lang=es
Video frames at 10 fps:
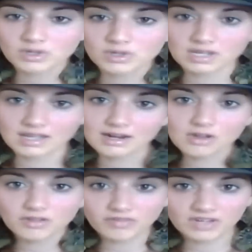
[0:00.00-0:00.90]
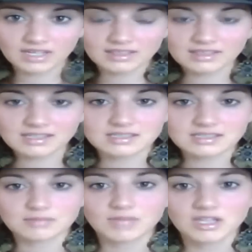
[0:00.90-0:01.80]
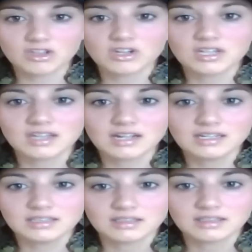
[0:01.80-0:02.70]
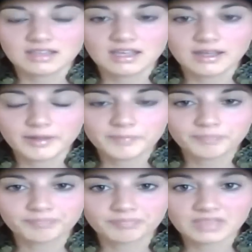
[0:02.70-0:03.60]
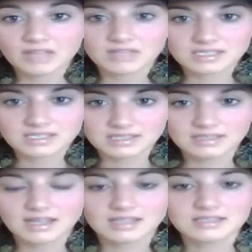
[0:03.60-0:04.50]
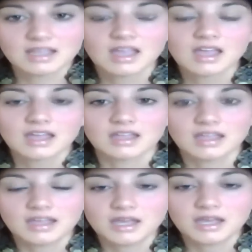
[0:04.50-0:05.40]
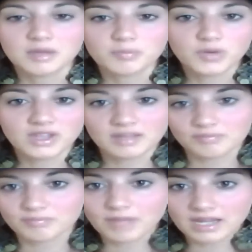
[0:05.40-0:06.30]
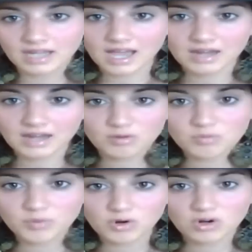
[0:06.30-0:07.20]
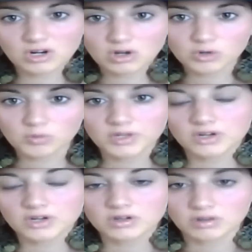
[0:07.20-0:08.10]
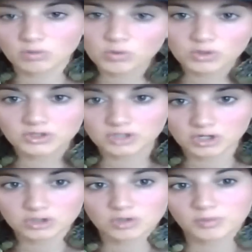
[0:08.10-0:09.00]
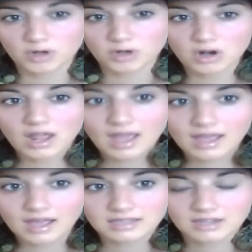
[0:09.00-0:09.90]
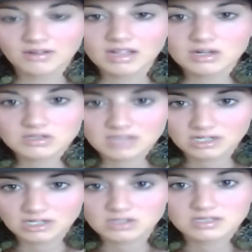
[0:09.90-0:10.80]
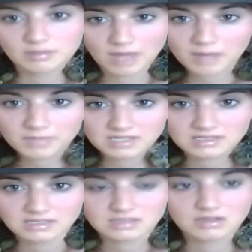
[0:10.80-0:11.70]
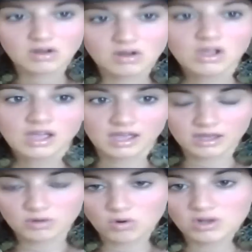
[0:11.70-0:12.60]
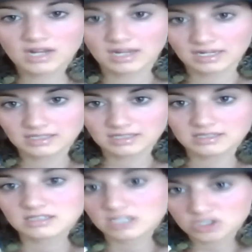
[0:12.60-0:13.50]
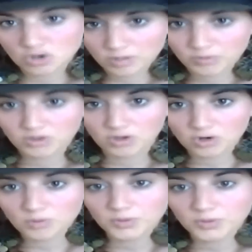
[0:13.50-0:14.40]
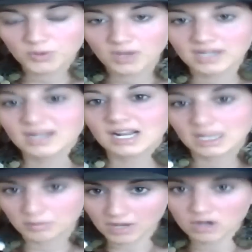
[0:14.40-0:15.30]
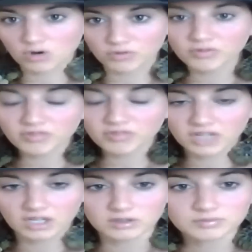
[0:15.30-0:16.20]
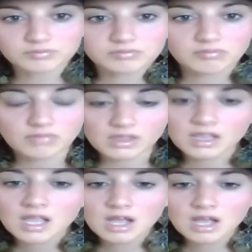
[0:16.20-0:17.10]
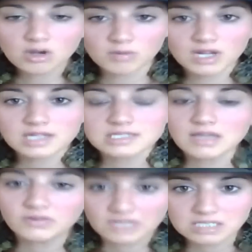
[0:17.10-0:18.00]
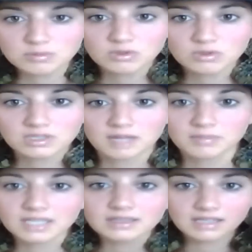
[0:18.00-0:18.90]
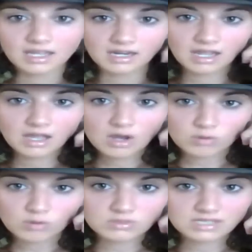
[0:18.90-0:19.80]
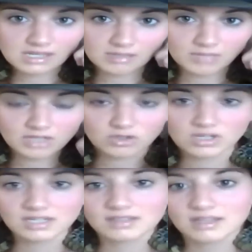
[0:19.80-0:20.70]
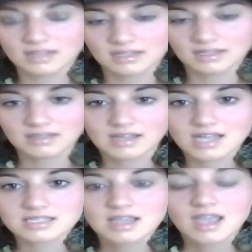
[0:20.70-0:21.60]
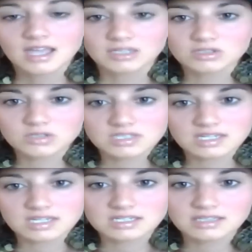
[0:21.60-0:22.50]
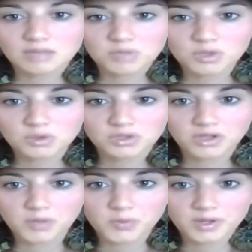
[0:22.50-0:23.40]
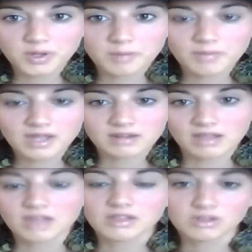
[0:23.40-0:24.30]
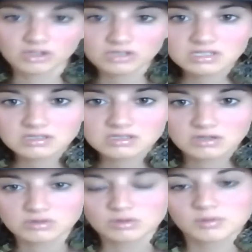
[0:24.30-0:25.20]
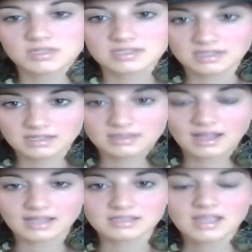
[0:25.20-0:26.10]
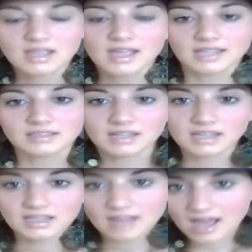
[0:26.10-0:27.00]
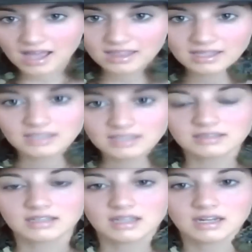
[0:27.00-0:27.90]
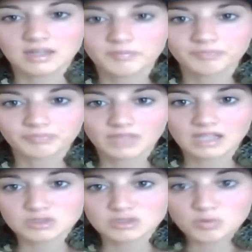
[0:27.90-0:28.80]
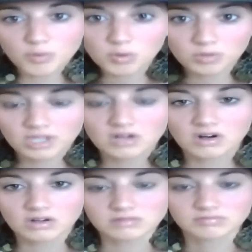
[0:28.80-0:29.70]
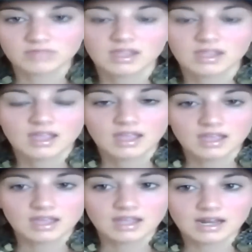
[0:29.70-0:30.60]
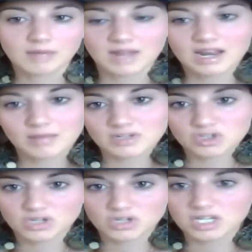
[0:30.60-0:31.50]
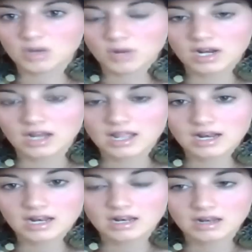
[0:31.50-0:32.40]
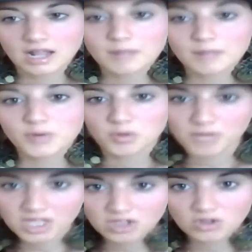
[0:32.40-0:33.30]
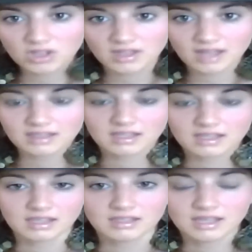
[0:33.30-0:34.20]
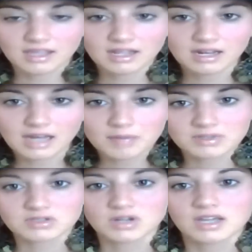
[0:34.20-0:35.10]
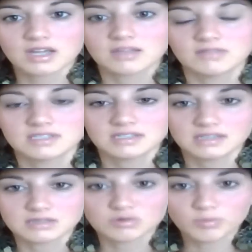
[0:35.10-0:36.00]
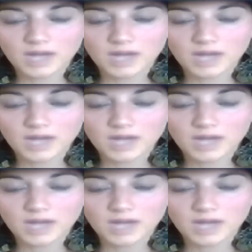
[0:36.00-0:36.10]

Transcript: Porque los diferentes medidores de mm, visitas eh, pueden variar un poco en los números uno entre otro, pero a, través de los años el más preciso es Google Analytics que yo he podido comprobar y en el que más confío. Como les decía, Facebook también tiene un seguimiento de estadísticas, entonces allí también ustedes pueden ver desde dónde son sus visitas, entre qué edades tienen su público, eh, la, mayoría o el, promedio de edad de las personas que visitan su